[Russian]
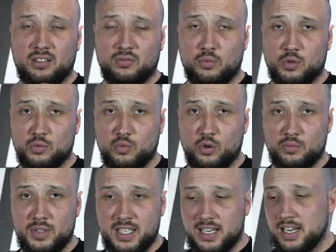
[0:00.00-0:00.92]
этот выпуск
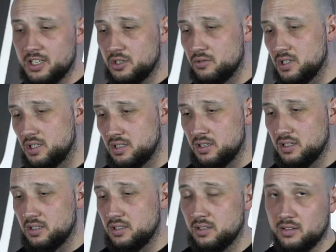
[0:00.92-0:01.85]
будем заканчивать.
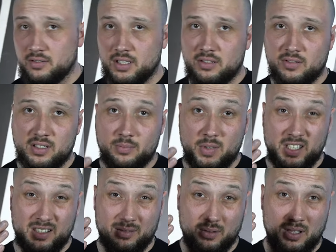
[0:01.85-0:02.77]
Э, от вас,
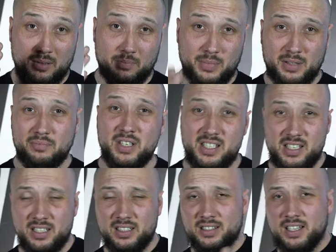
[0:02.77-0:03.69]
пожалуйста,
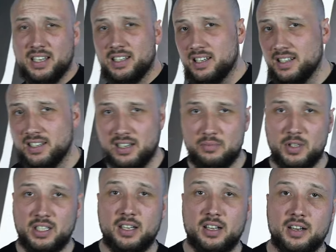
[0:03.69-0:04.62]
подписки, лайки,
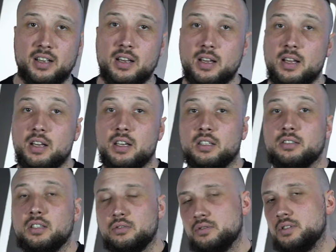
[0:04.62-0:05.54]
комментарии.
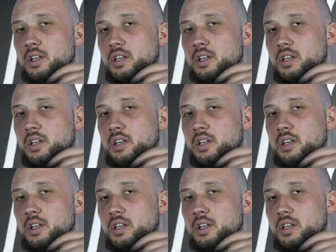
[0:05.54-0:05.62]
До новых